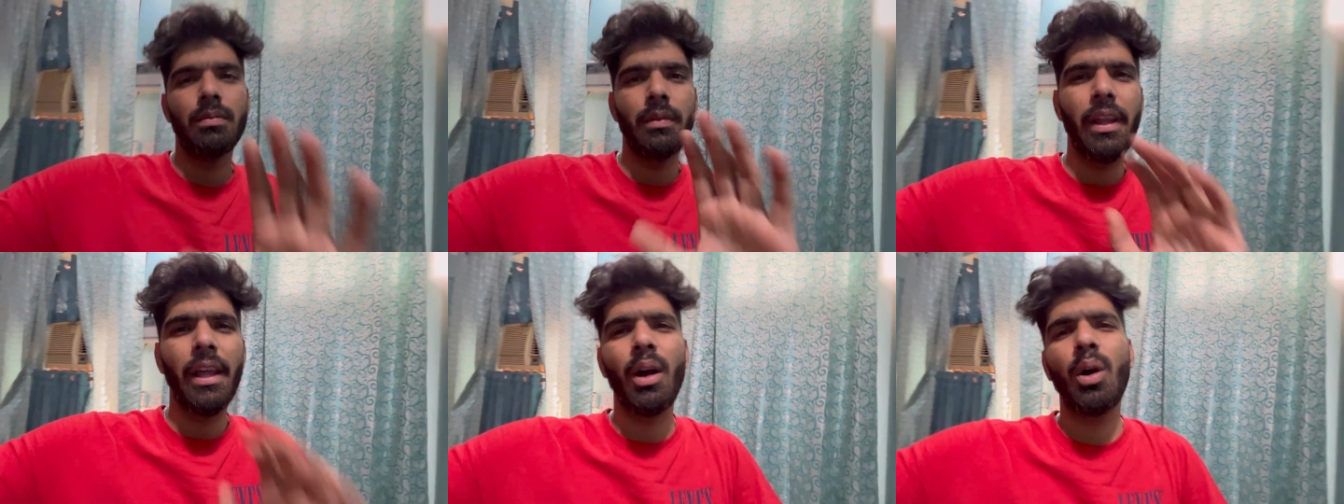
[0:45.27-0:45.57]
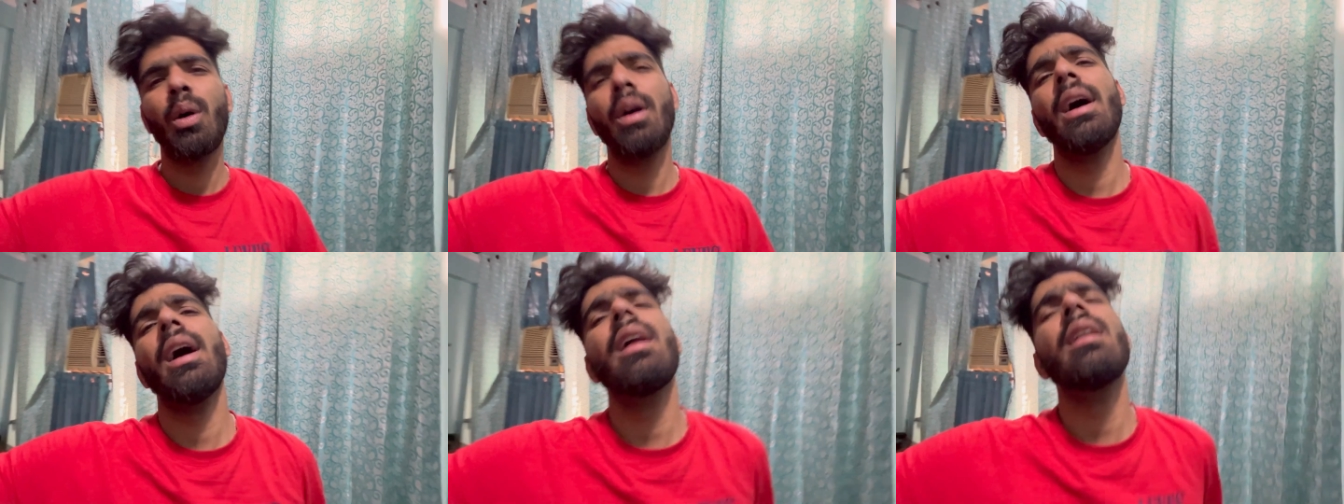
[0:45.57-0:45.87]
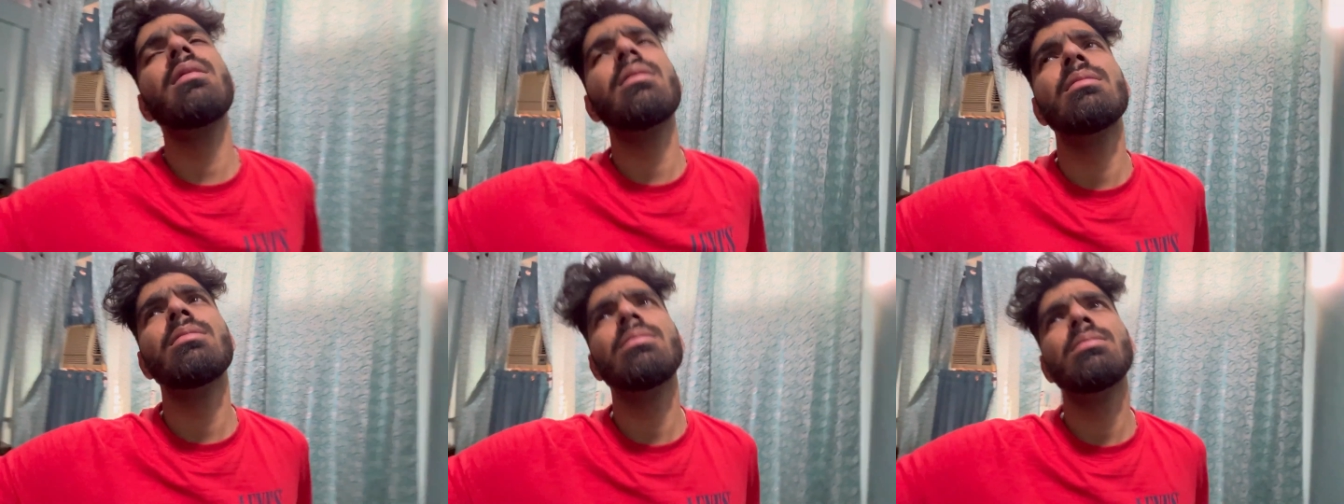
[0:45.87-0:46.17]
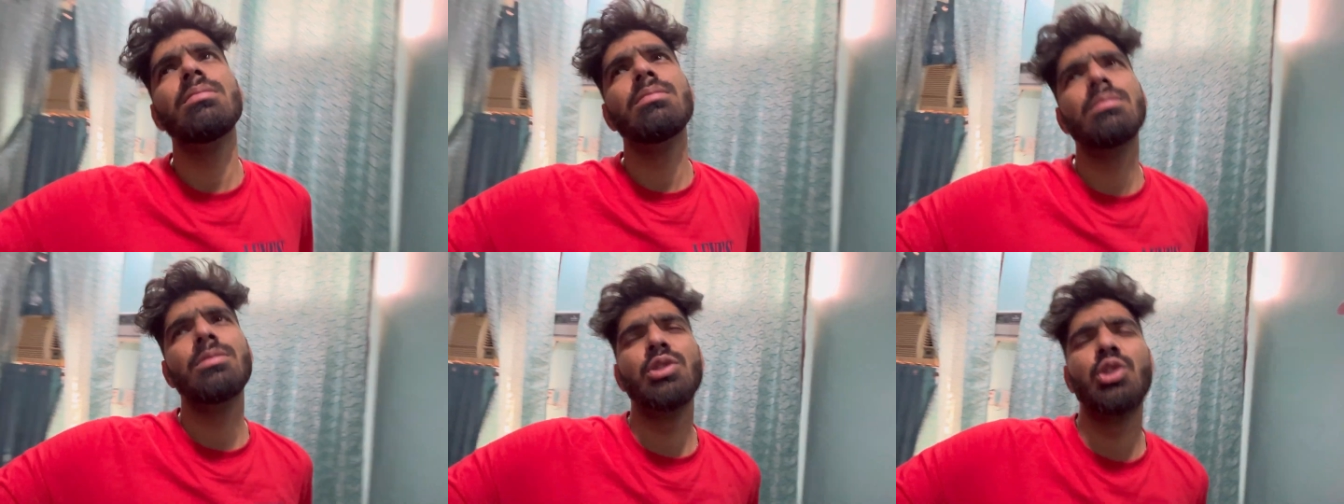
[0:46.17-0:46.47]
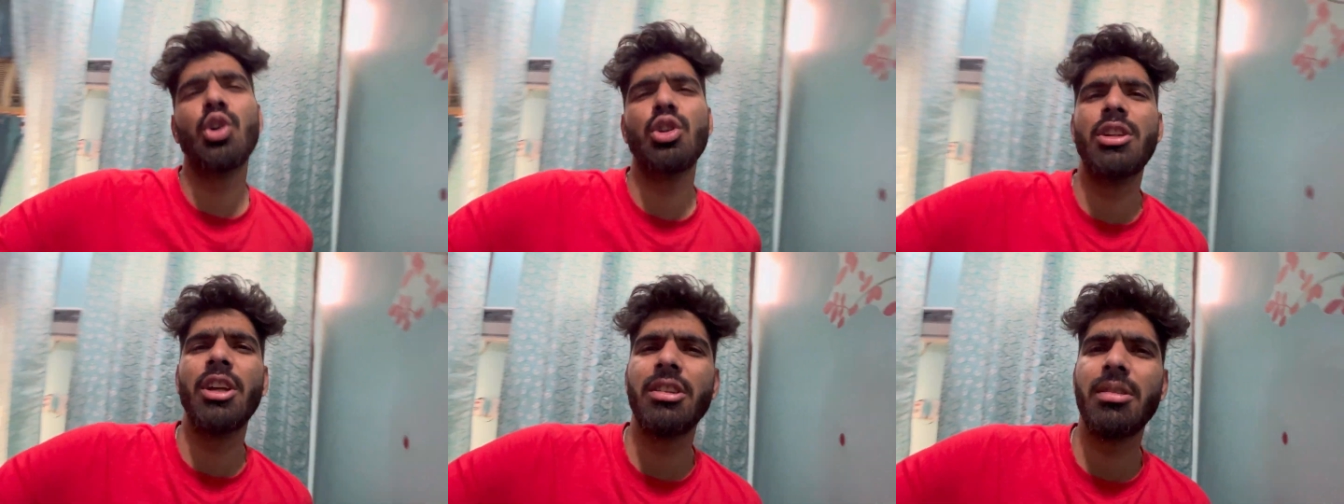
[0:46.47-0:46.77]
देखो यार
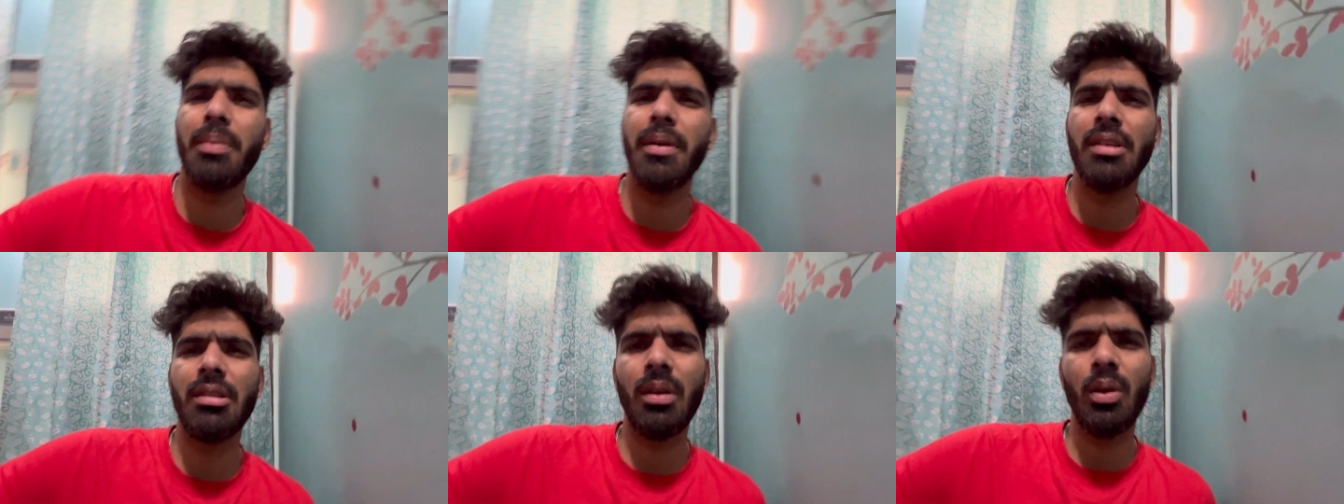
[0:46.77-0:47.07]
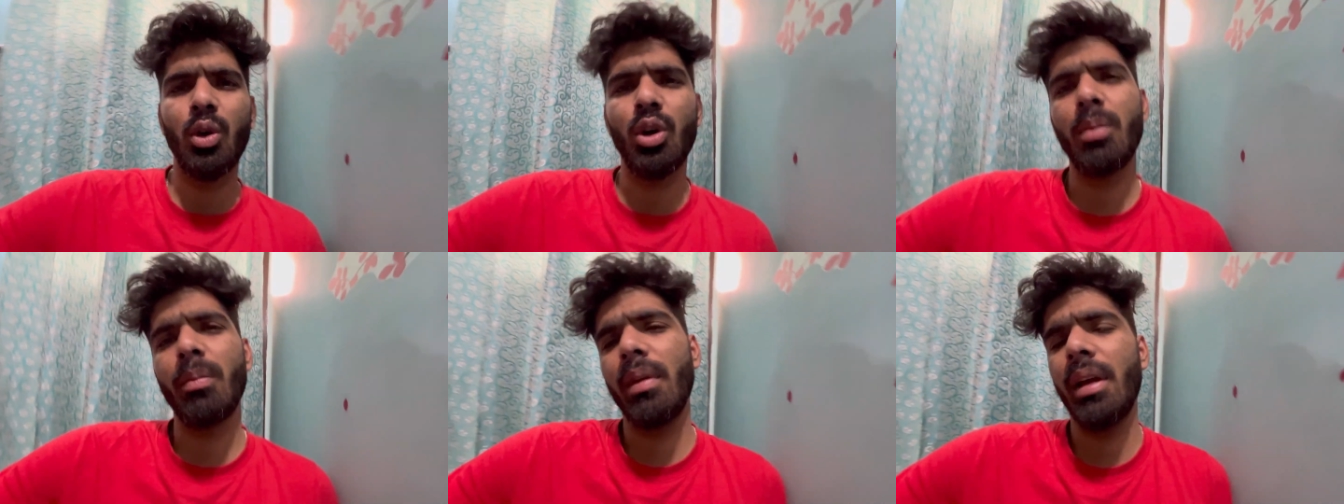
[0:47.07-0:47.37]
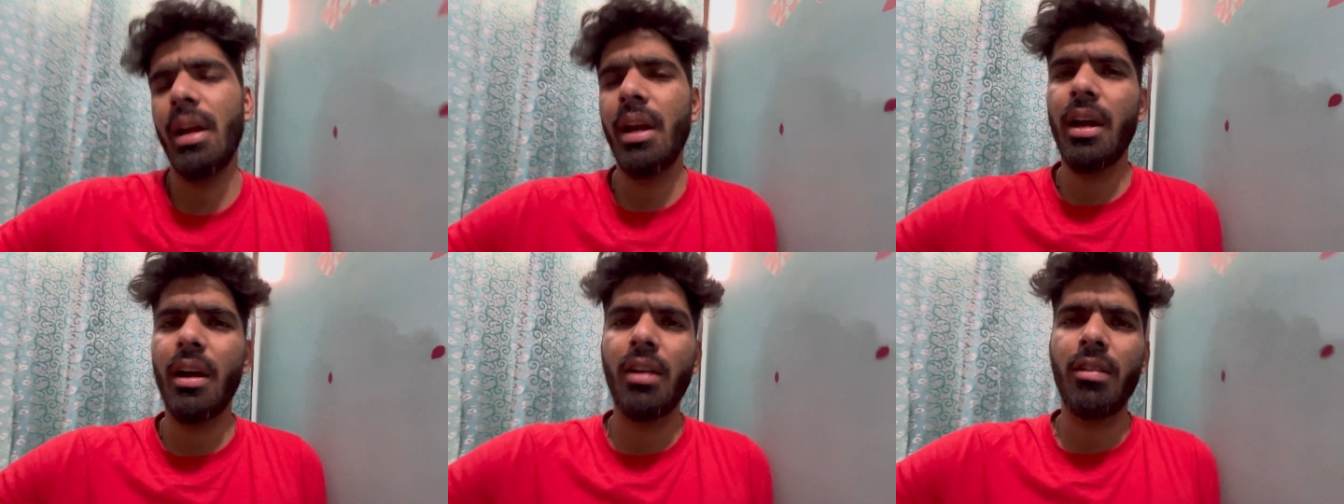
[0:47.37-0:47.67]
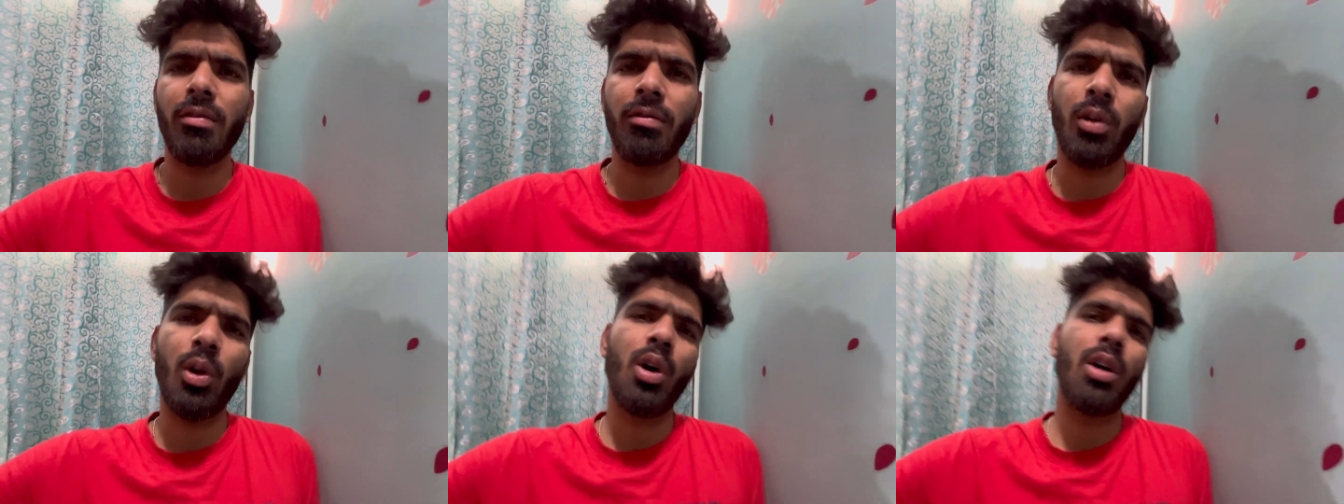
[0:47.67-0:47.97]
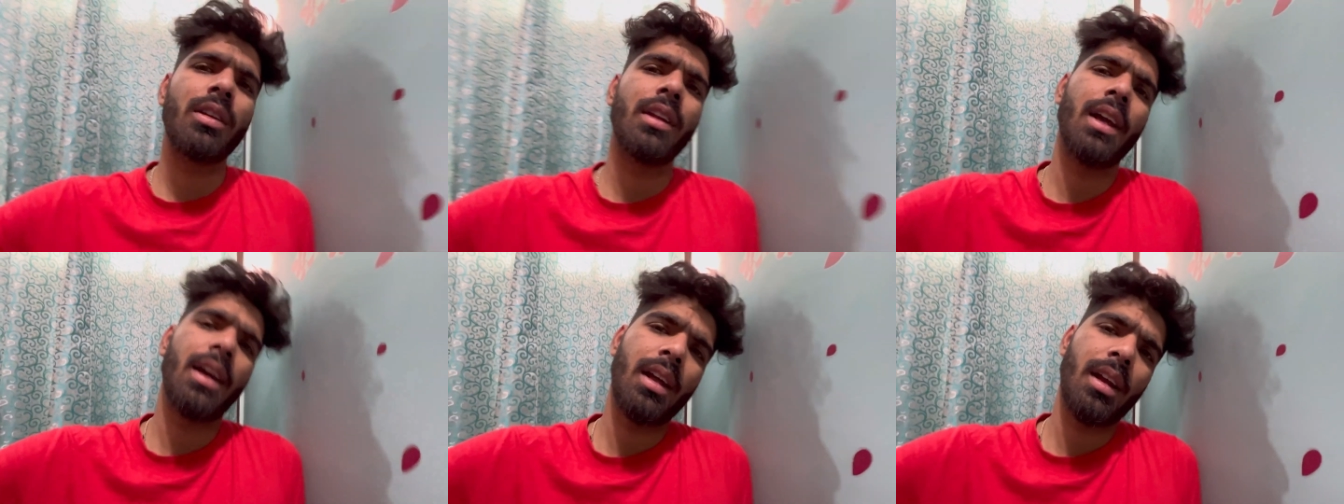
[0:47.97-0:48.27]
जो दस बीस लोग मेरे
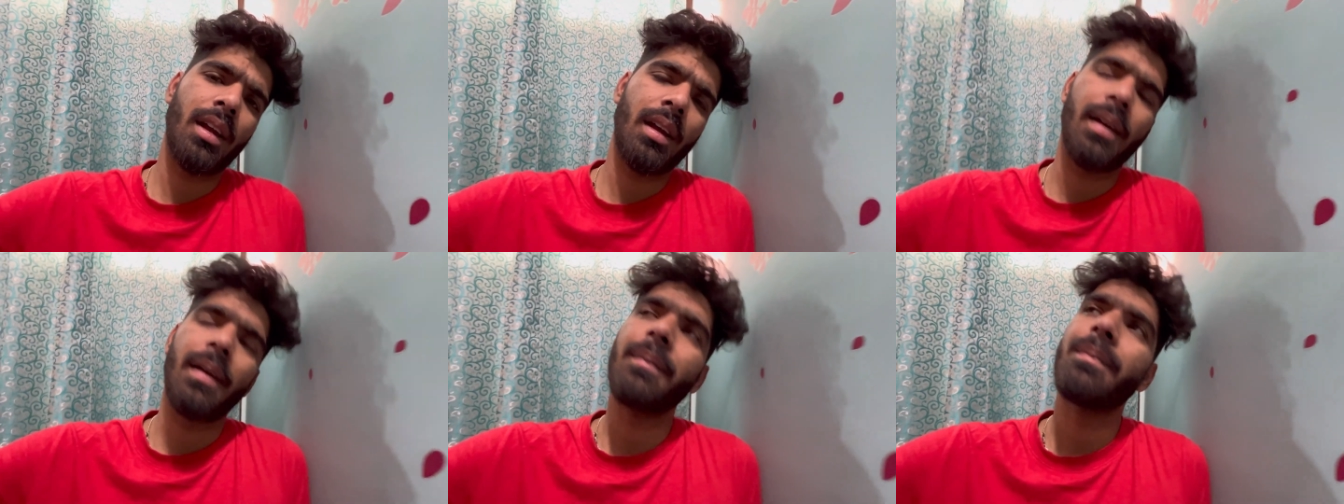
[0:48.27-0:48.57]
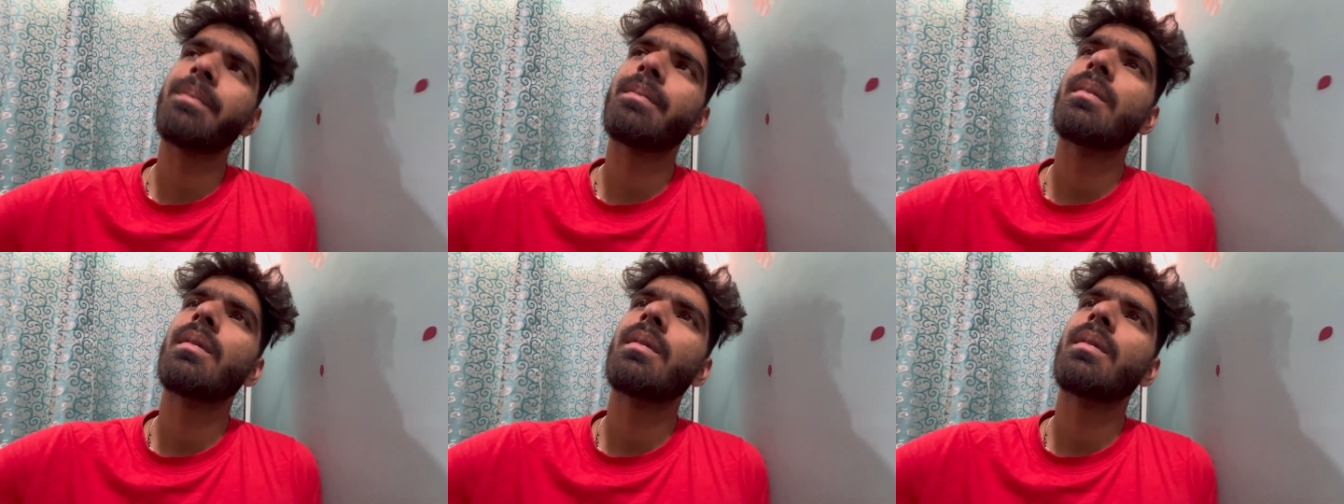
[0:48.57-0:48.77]
ब्लॉग देख रहे हैं